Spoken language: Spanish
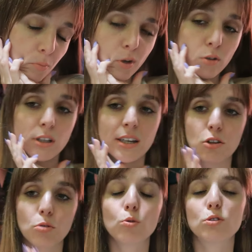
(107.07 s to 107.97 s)
pues no tenía
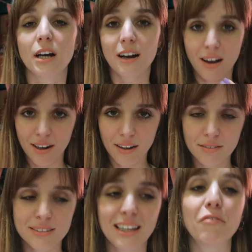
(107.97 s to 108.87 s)
yo muchas
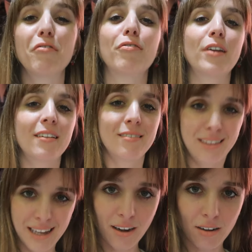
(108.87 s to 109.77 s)
ganas de
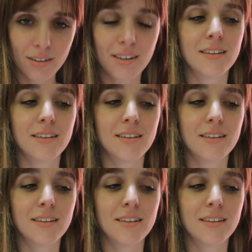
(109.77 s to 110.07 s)
enfrentar,